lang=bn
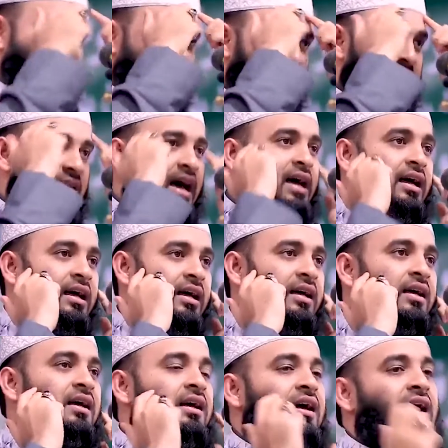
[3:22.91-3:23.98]
চেহারা
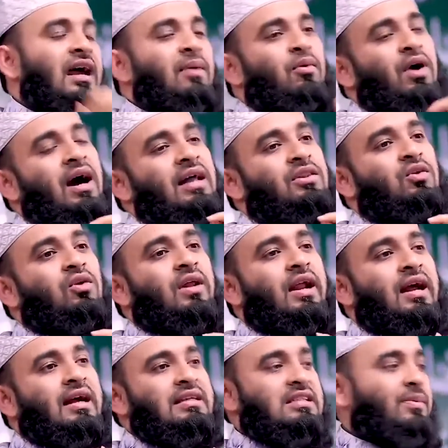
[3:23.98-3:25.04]
এবং হাত
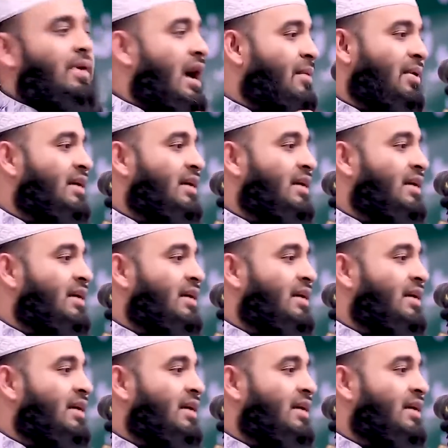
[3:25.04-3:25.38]
খোলা রাখা যাবে